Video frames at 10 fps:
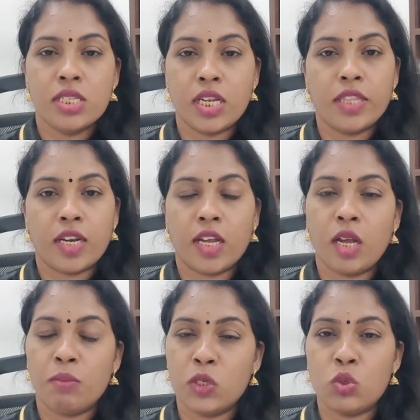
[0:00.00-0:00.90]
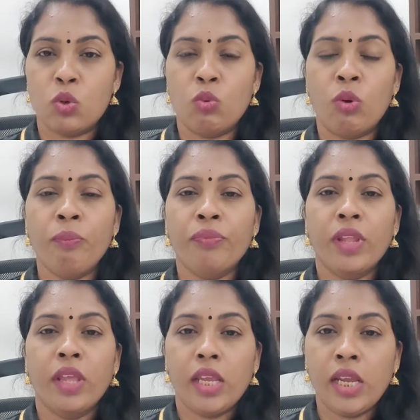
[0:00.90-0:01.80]
செலுத்துகிறாங்க அப்படின்னு சொல்லுவோம்
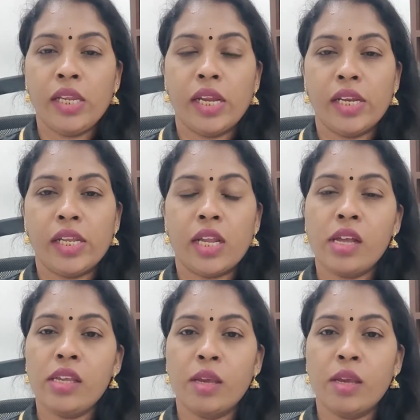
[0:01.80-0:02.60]
ஏன்னு கேட்டிங்கன்னா